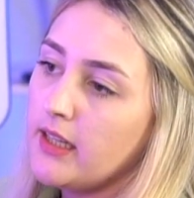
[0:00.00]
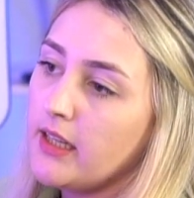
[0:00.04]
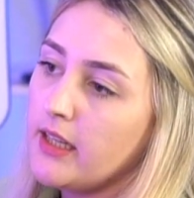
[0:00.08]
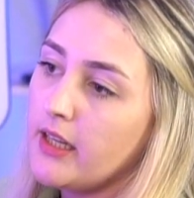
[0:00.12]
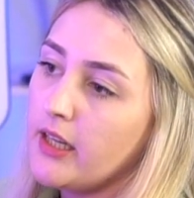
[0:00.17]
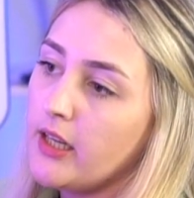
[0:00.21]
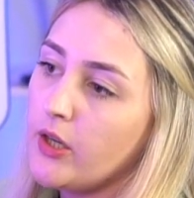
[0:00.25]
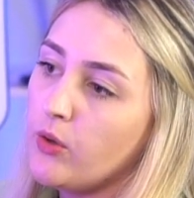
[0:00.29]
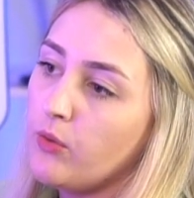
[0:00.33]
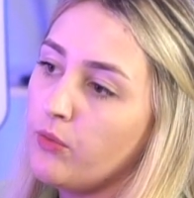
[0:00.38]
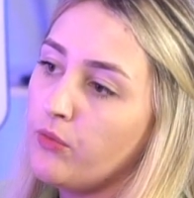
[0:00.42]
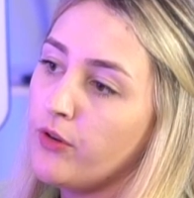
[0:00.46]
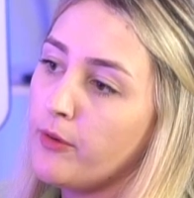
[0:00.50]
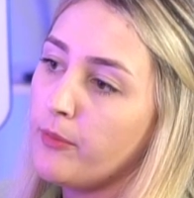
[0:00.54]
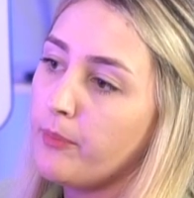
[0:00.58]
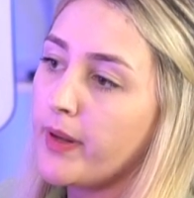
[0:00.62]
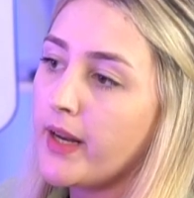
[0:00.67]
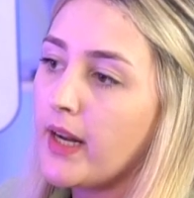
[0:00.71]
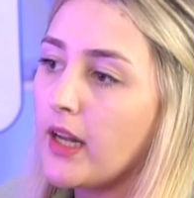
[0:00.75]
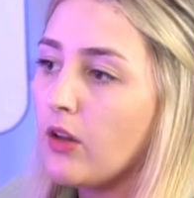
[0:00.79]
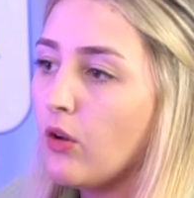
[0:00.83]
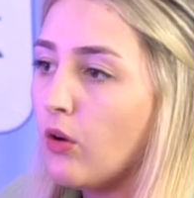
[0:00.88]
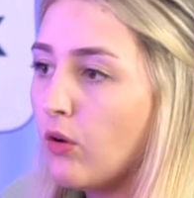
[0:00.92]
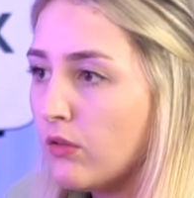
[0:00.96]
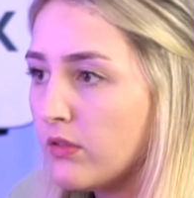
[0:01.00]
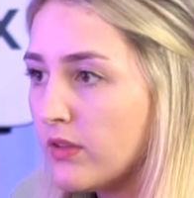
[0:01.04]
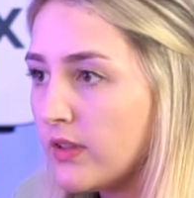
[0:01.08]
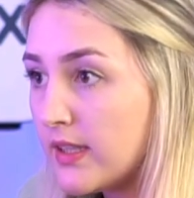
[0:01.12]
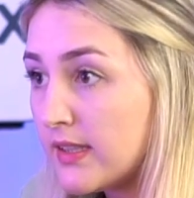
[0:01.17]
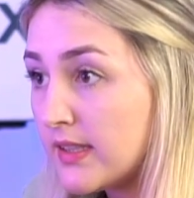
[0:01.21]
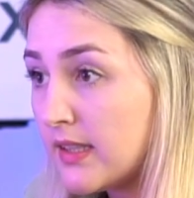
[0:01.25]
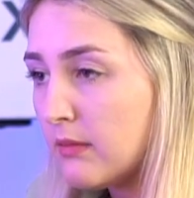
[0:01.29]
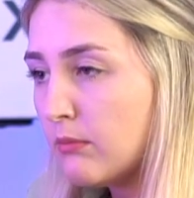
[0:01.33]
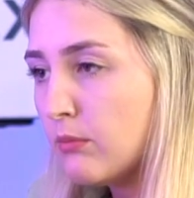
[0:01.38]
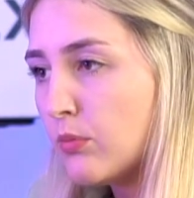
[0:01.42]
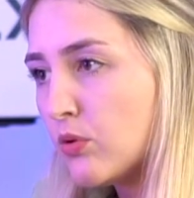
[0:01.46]
Eu fui para
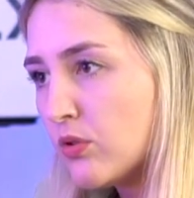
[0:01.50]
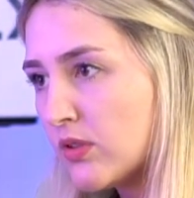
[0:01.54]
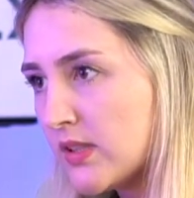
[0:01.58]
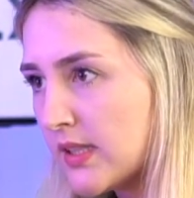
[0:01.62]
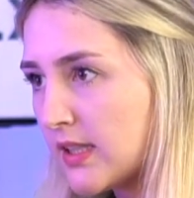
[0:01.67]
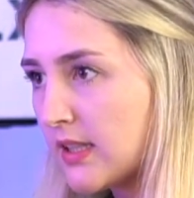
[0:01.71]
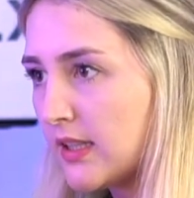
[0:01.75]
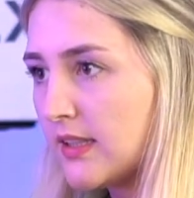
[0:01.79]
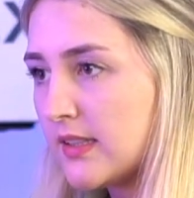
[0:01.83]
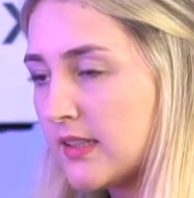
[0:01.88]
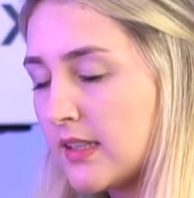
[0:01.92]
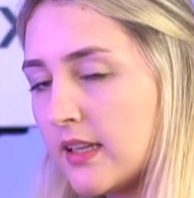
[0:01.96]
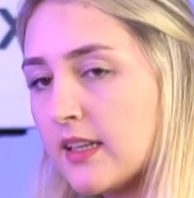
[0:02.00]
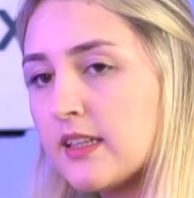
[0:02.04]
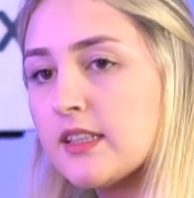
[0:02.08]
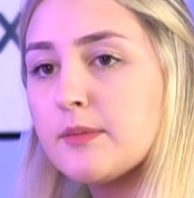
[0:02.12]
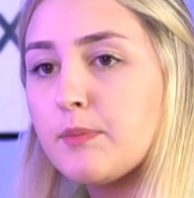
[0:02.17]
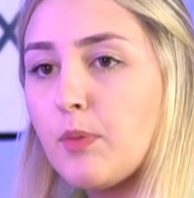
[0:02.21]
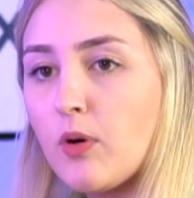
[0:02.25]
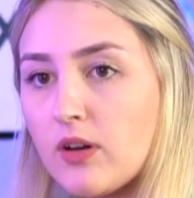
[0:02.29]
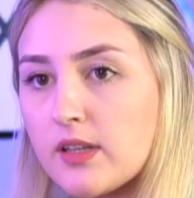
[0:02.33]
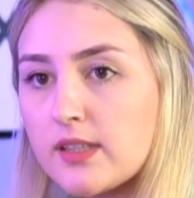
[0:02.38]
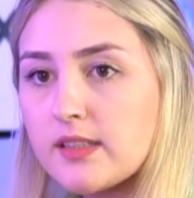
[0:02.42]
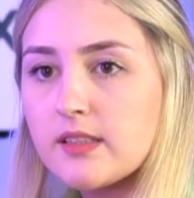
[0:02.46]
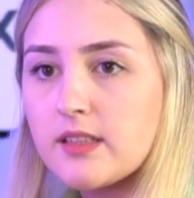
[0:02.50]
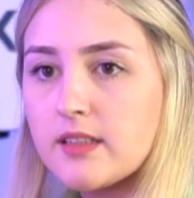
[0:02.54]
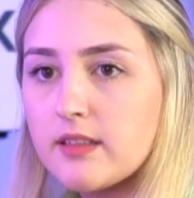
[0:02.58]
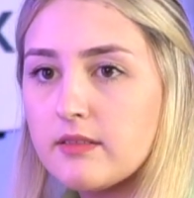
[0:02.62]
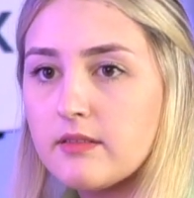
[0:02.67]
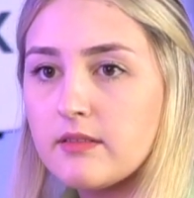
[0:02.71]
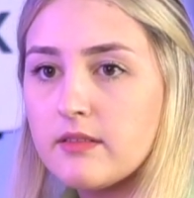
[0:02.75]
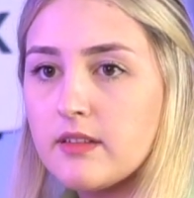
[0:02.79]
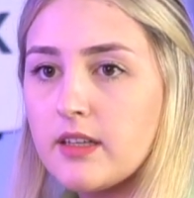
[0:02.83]
Londres em busca dessa resposta.